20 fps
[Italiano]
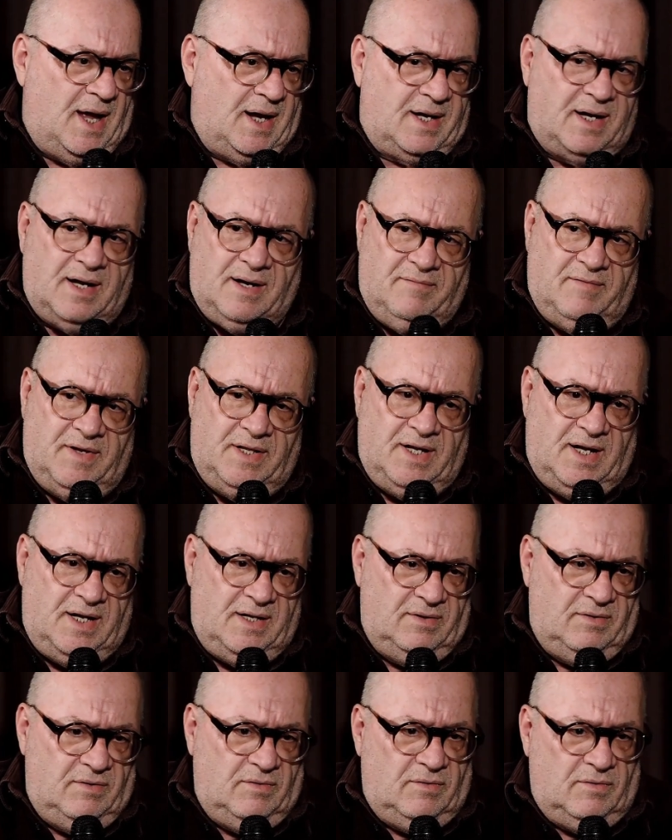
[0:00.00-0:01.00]
anche
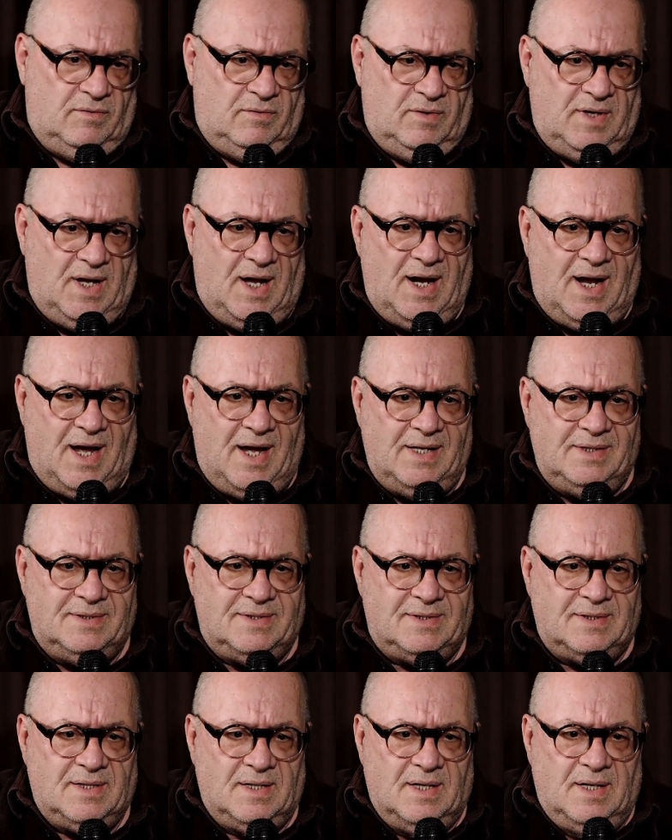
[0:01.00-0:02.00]
rivedendo gli
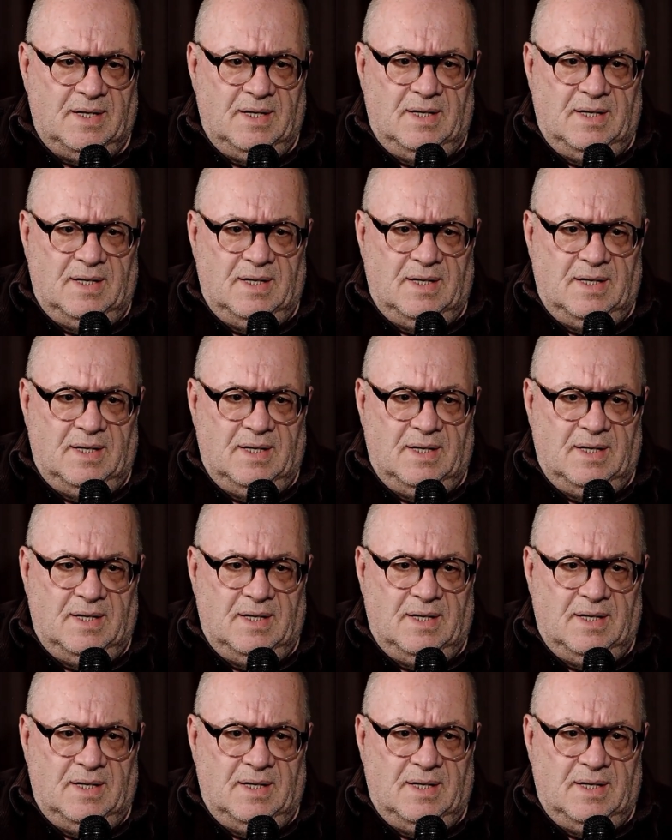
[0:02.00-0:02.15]
highlights,